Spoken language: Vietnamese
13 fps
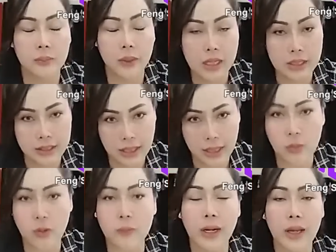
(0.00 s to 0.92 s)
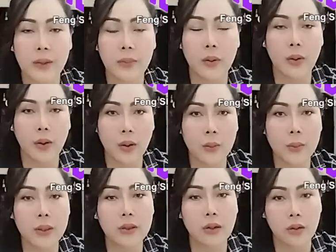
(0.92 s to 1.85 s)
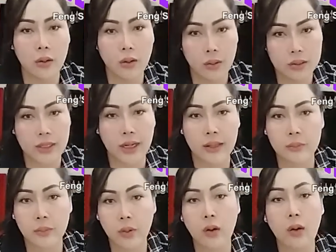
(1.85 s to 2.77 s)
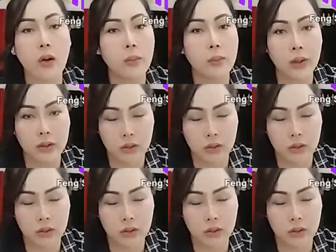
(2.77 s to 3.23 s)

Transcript: phơi sạp cọt prà po cả hóm rư cọt cọt sờ lạnh po cả hóm ót